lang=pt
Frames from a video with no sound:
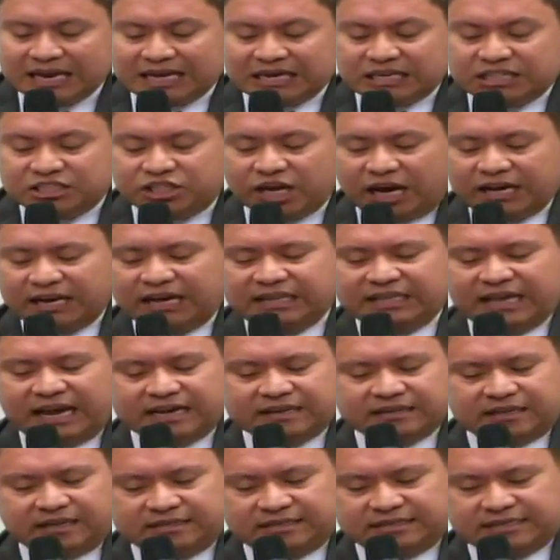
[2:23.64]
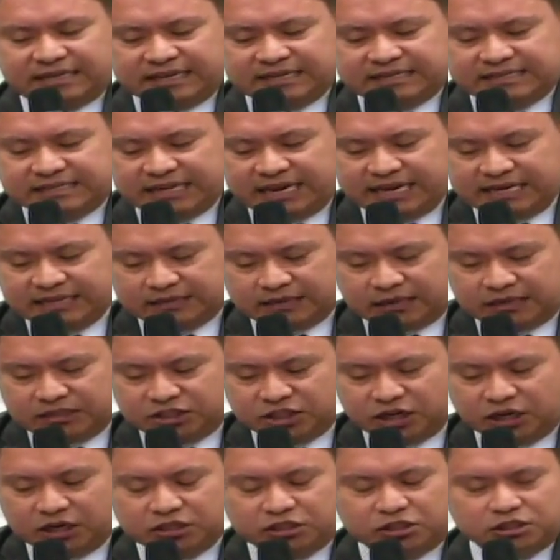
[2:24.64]
Já na década de 60,
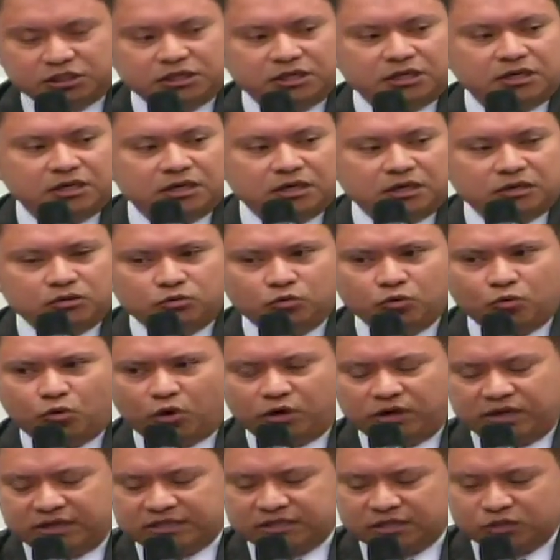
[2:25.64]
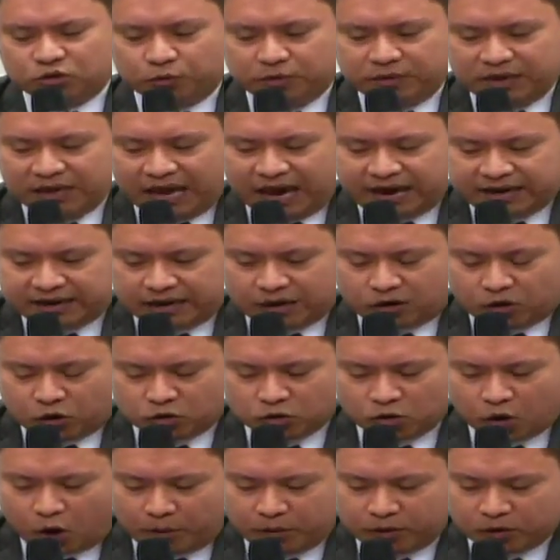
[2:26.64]
diante do conhecido milagre
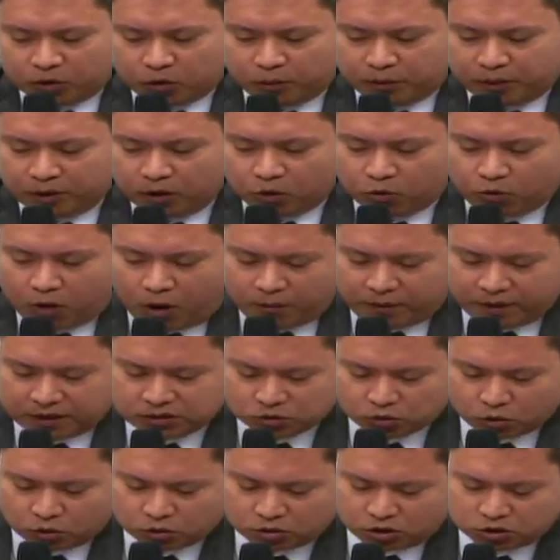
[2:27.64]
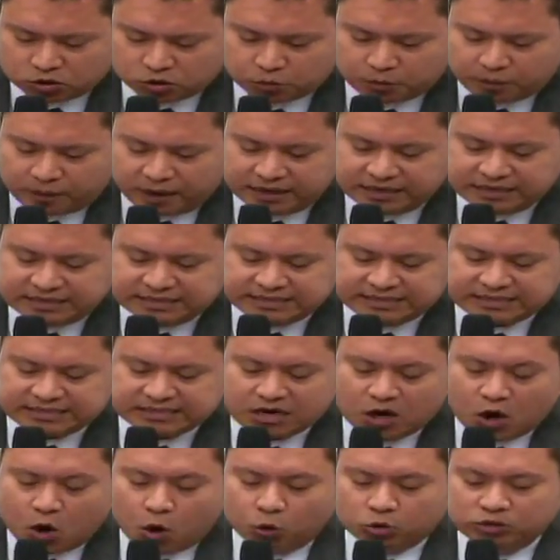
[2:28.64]
econômico pelo qual passou o nosso
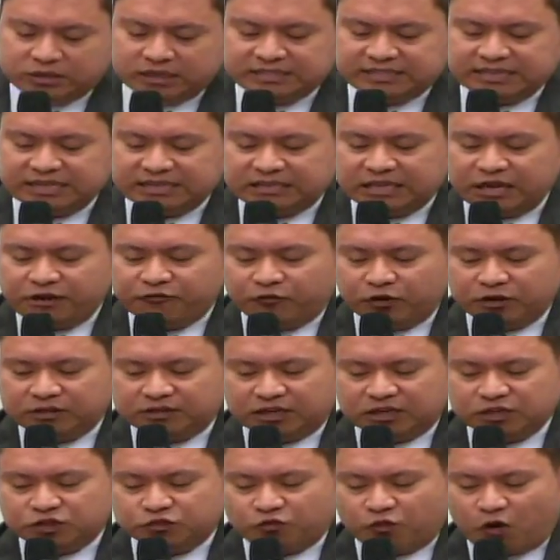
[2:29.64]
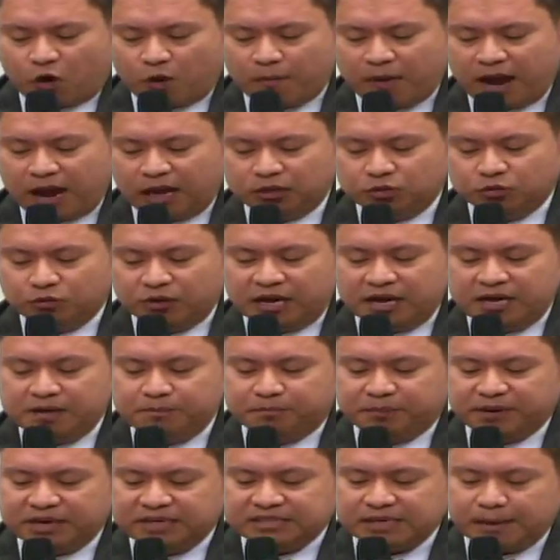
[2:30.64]
país, o DCT foi transformado em
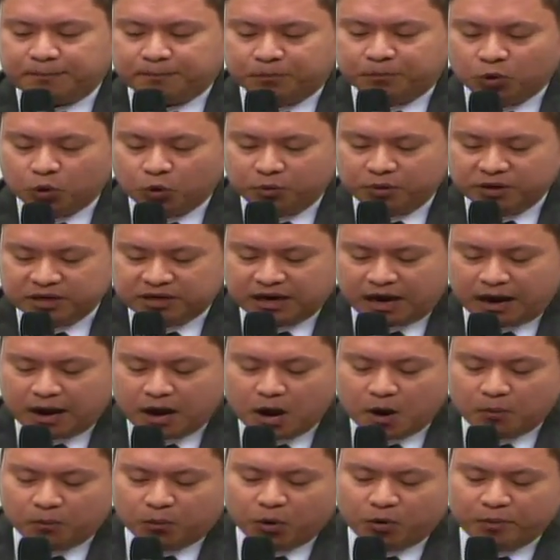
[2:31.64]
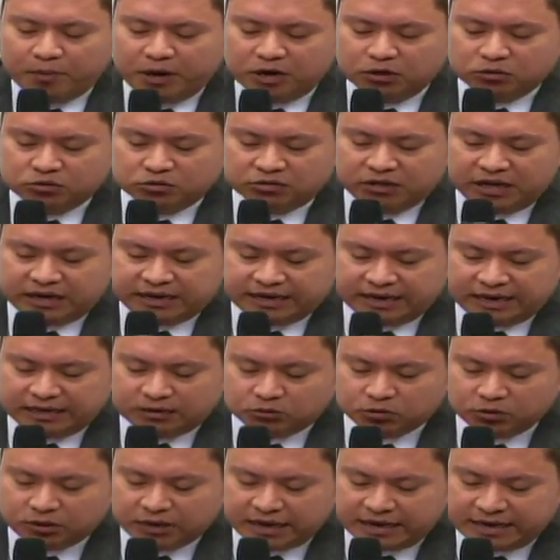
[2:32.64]
empresa pública por meio do
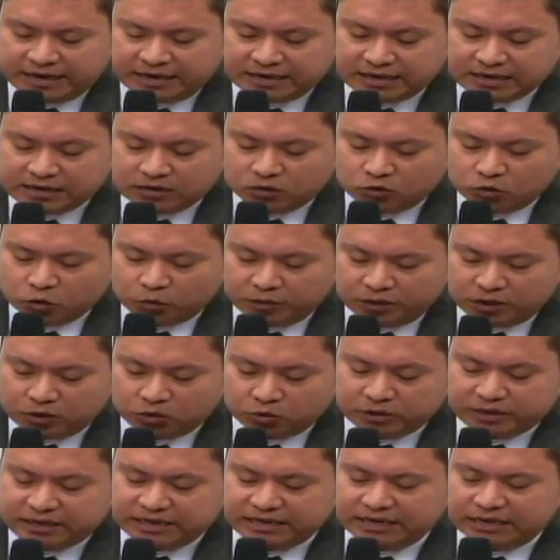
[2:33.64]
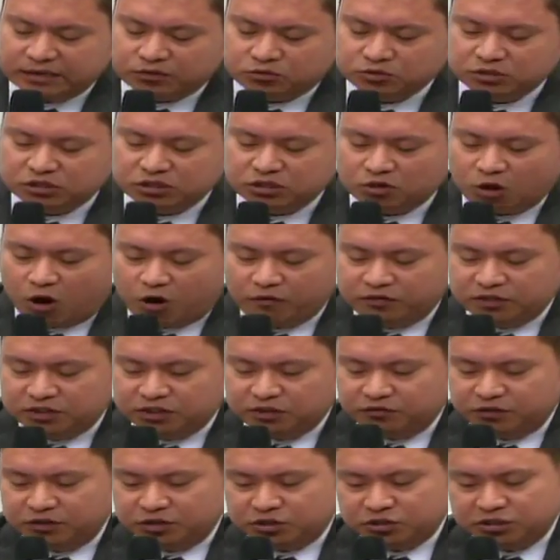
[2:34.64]
Decreto-Lei número 509,
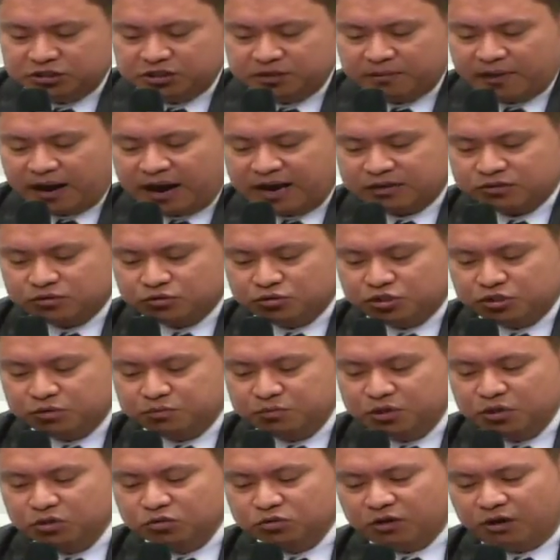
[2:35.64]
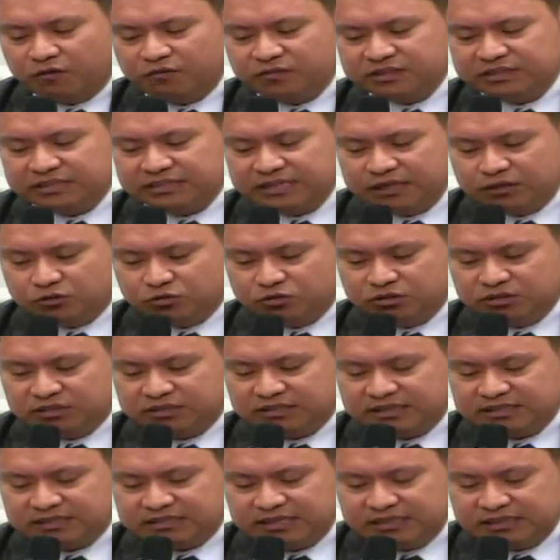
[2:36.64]
de 20 de março de
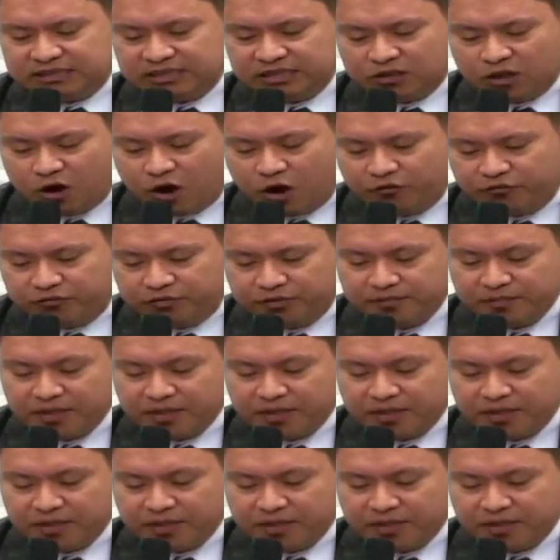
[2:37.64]
1969.